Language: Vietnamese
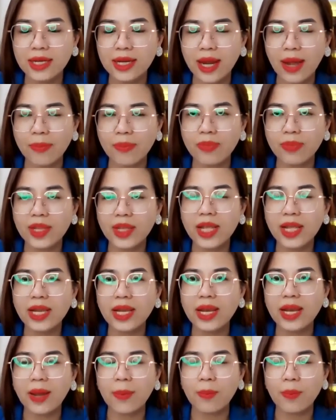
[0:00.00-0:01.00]
lặp
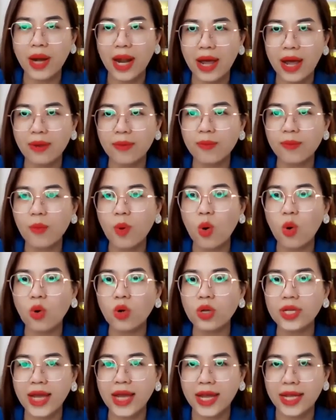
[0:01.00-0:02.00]
đi lặp lại
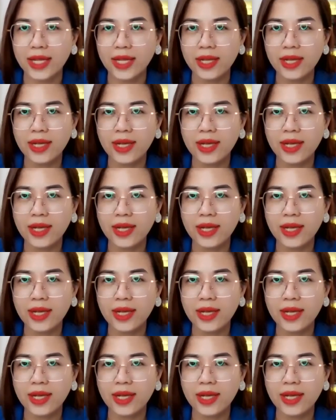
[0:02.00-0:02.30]
mỗi ngày